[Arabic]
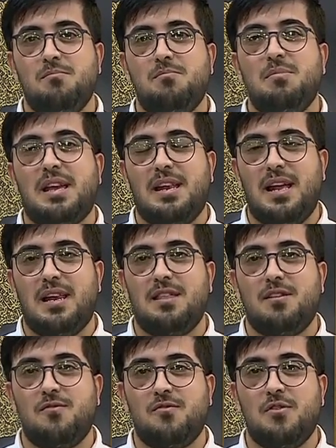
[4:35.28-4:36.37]
من خلال
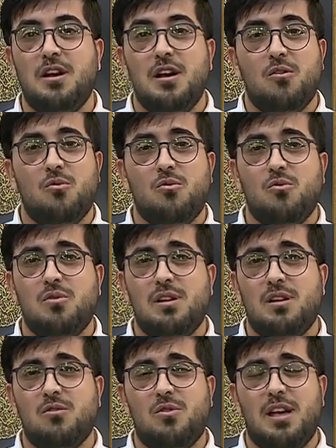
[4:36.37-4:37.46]
هذه الفنون
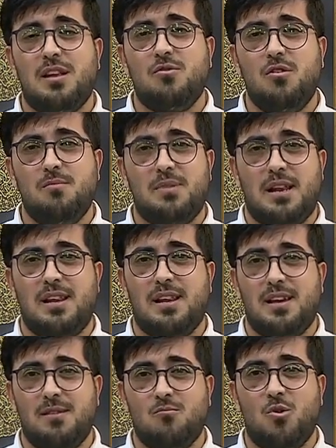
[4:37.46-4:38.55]
وكان نوع من
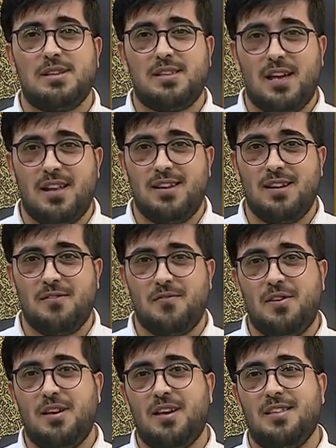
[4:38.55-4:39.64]
المواساة لي
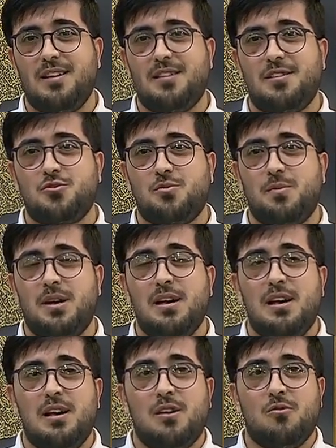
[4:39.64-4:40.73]
في هذه التجربة
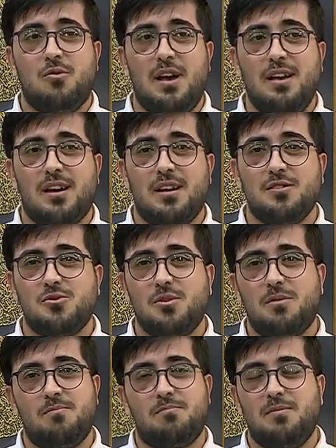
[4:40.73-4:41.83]
ولاحقا صرت
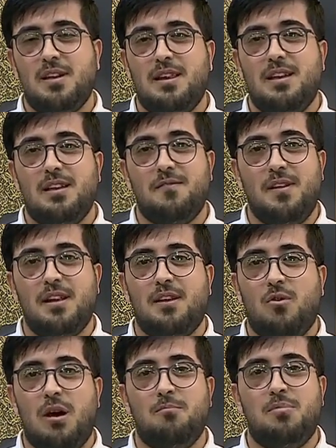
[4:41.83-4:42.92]
يعني
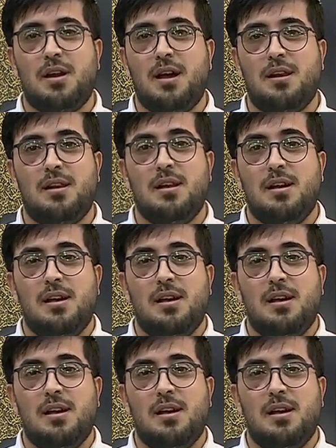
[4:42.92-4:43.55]
فعلا أعبر عن